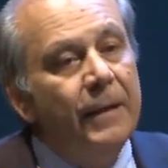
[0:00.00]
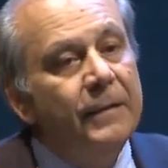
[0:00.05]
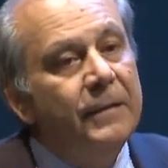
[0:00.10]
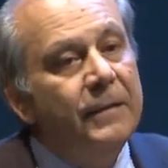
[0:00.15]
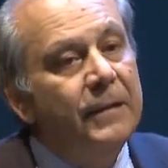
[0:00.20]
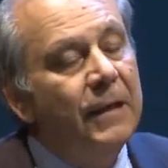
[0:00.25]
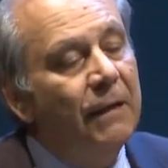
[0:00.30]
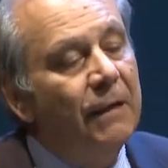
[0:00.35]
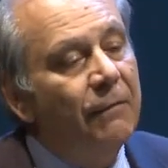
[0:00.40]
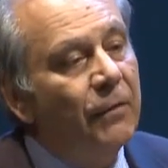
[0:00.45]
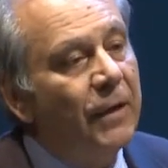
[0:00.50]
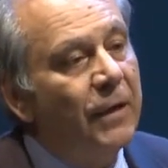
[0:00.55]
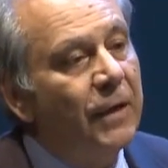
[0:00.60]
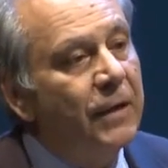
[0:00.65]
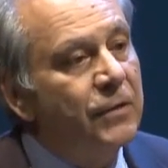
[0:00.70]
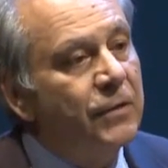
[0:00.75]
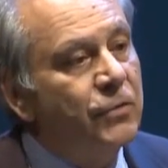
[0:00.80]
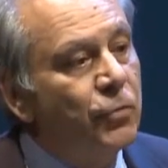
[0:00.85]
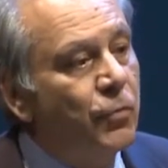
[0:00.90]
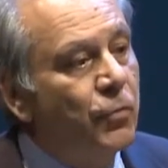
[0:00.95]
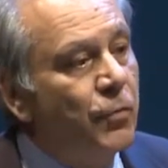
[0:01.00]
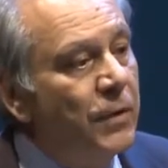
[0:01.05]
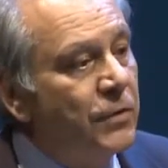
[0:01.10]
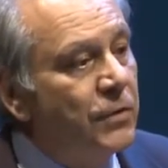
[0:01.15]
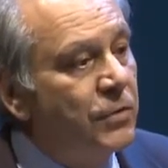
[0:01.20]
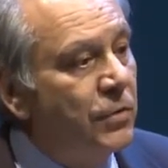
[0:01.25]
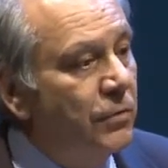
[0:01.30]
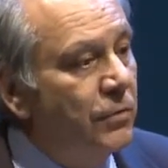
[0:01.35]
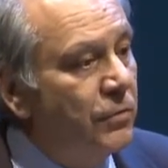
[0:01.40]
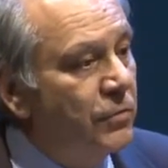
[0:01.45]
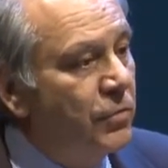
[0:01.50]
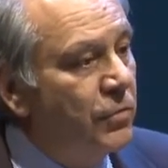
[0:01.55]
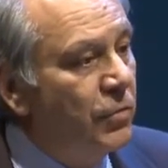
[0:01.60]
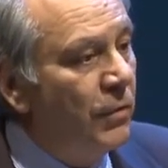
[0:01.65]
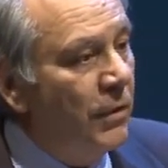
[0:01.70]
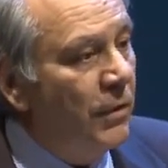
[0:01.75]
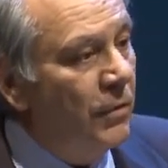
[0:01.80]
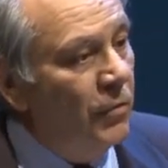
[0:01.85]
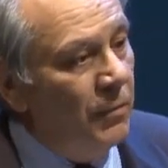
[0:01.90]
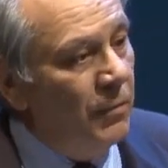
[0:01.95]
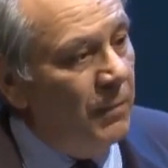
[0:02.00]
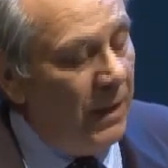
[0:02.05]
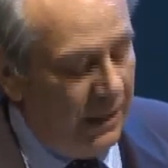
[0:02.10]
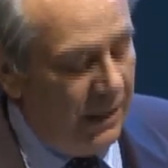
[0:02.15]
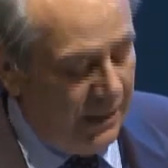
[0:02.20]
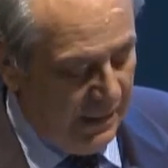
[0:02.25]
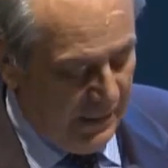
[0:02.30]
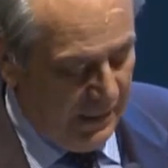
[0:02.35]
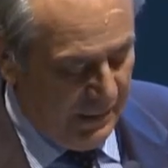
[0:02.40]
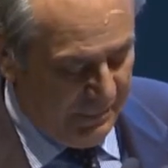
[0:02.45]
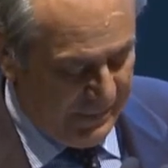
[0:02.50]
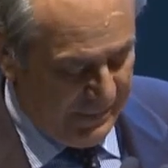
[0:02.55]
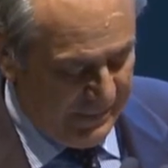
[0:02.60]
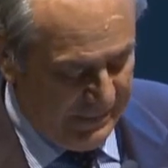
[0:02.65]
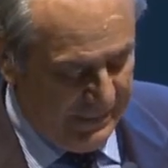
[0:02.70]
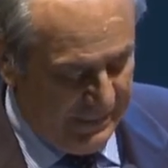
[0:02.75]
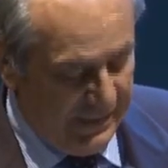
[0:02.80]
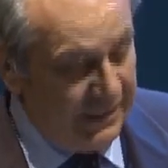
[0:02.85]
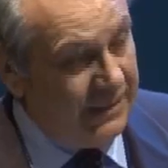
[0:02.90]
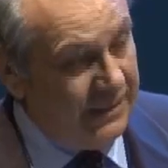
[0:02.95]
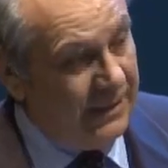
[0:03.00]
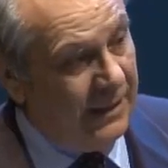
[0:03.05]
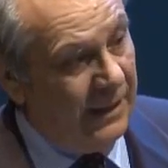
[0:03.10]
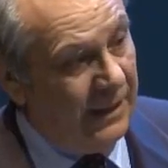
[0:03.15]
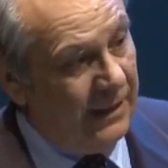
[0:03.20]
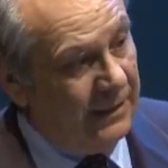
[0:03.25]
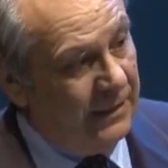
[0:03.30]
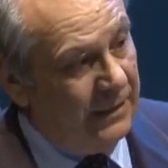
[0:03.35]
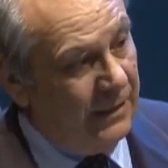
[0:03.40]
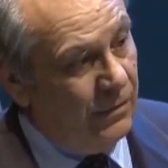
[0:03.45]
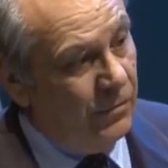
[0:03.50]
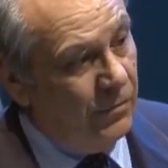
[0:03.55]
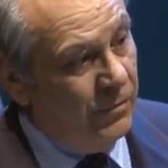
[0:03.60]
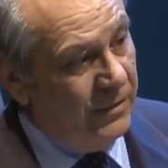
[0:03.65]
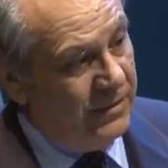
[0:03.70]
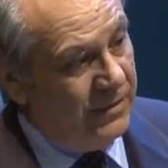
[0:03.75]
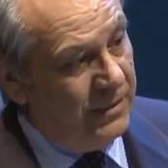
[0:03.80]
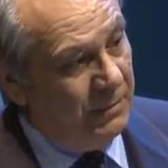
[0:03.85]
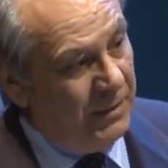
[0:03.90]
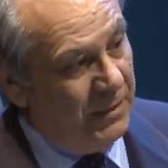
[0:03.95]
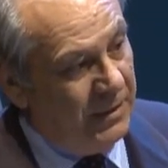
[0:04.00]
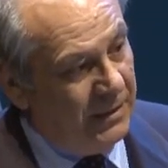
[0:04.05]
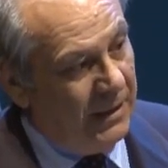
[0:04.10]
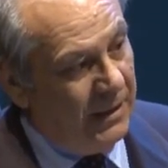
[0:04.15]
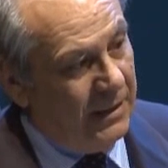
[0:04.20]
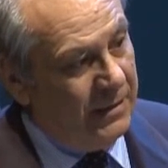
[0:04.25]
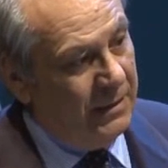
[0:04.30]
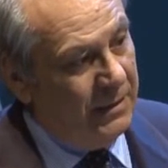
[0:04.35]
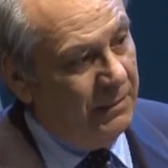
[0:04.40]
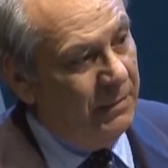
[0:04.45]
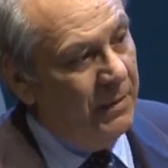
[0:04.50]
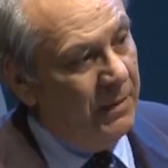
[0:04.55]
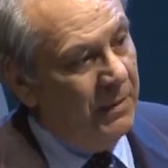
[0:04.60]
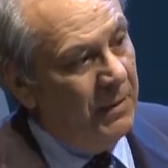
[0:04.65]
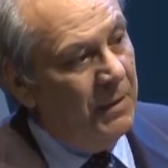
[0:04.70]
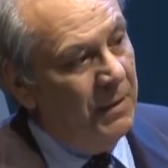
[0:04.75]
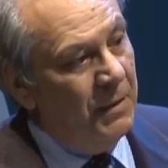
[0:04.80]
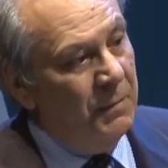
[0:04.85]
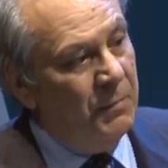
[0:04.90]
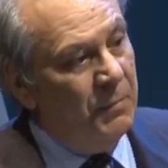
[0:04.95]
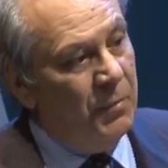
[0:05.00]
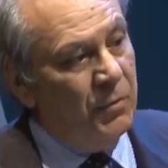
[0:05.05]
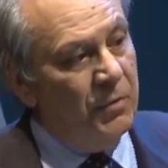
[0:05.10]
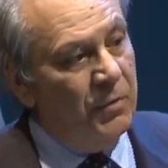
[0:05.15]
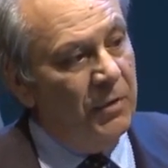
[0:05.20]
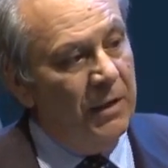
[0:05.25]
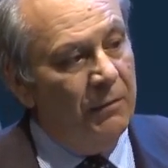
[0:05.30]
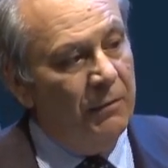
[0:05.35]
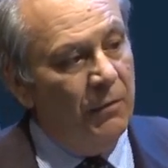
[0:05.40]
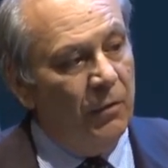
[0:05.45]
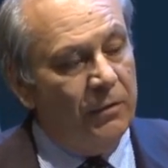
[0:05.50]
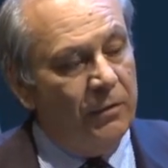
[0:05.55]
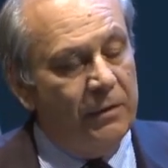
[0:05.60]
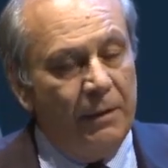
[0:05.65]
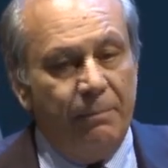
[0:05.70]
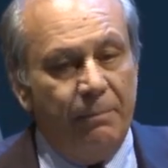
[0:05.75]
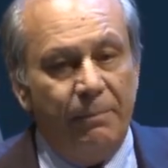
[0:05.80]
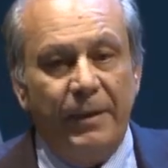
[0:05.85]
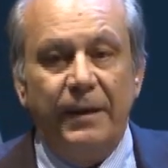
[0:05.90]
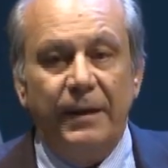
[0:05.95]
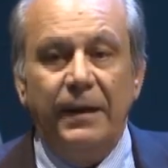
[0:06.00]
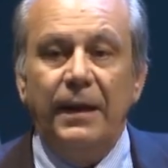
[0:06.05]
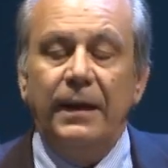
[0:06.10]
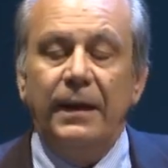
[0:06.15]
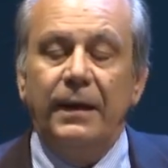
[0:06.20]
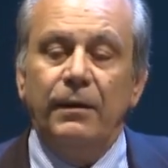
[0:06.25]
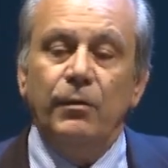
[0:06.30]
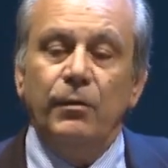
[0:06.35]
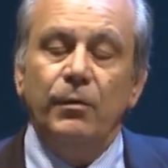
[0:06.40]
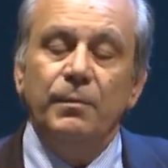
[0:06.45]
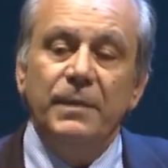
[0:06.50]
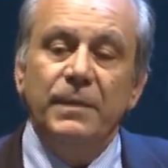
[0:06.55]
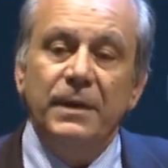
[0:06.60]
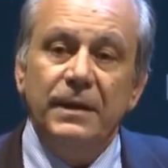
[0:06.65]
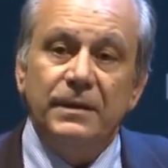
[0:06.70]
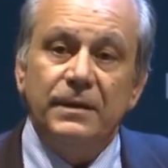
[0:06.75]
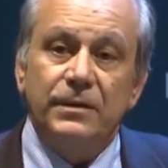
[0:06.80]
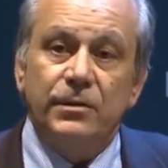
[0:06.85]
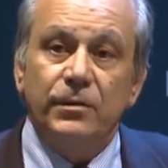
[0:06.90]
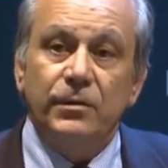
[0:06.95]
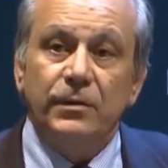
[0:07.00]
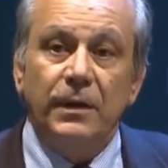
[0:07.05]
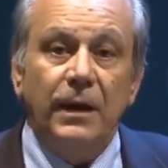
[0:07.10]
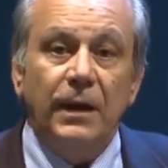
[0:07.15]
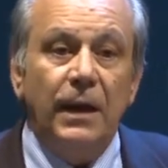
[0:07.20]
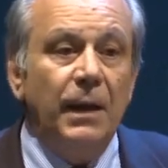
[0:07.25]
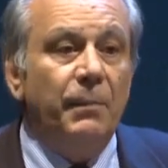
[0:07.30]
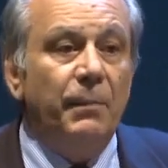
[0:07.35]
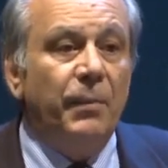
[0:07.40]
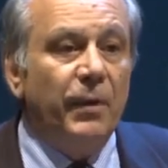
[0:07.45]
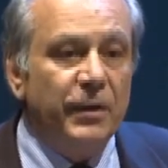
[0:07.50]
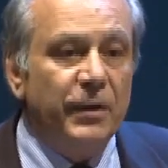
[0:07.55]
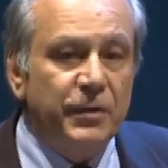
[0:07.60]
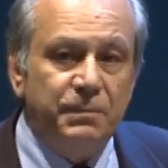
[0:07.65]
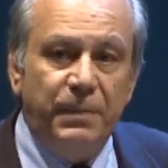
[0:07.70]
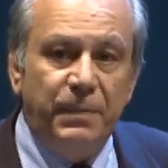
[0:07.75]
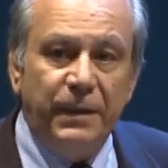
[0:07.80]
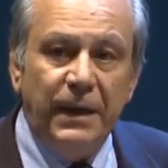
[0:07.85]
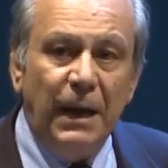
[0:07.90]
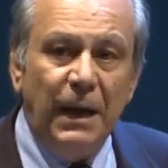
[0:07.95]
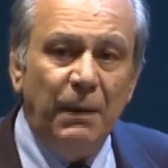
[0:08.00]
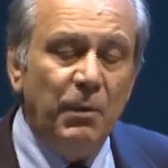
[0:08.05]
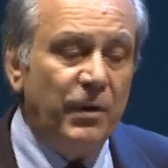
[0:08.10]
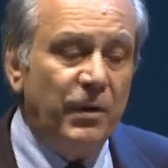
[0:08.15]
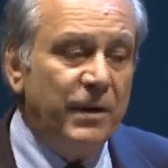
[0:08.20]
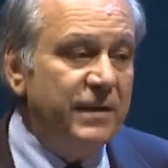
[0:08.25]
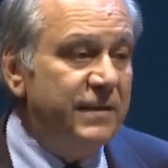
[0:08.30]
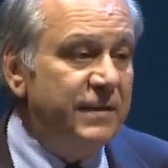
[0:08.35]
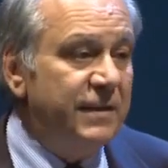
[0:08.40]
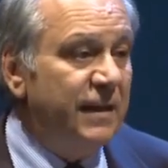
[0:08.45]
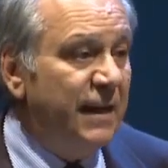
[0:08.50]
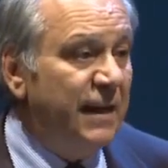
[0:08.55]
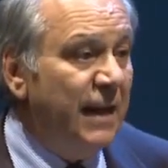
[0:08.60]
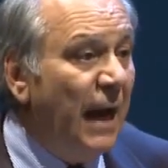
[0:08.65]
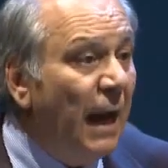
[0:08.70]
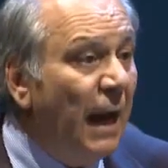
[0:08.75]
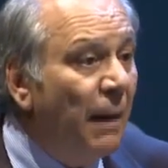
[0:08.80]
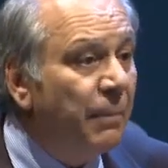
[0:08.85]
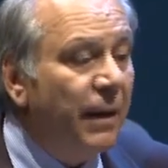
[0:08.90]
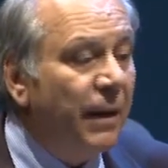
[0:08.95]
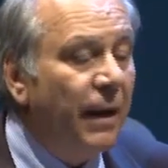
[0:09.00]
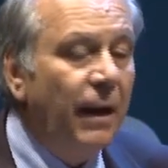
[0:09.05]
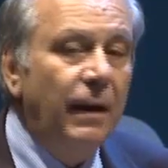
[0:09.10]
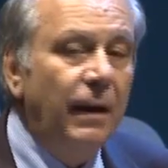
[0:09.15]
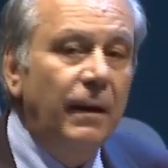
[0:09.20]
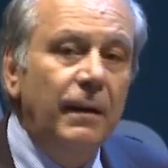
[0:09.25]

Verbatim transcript: di lavorare su questo, non solo a noi ma anche alla Presidente Calderone, siamo andati più di una volta a parlare col Ministro dell'epoca, speriamo che si riapra,